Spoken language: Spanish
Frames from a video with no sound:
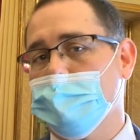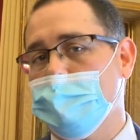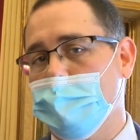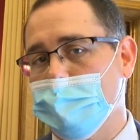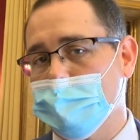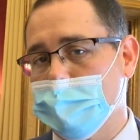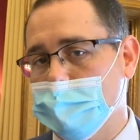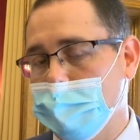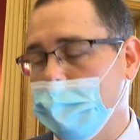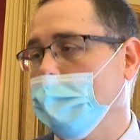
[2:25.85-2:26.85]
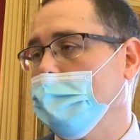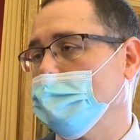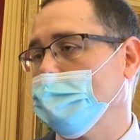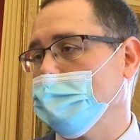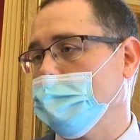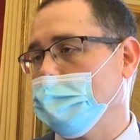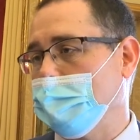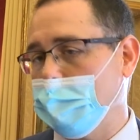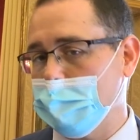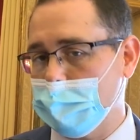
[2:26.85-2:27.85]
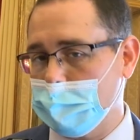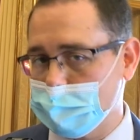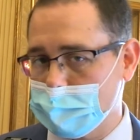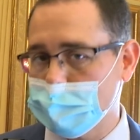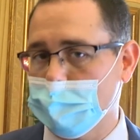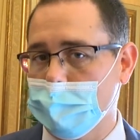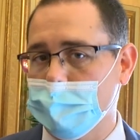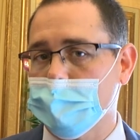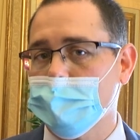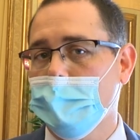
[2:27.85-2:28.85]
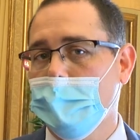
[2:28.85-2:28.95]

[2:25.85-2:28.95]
cuando se explican las cosas, se piden para cosas concretas,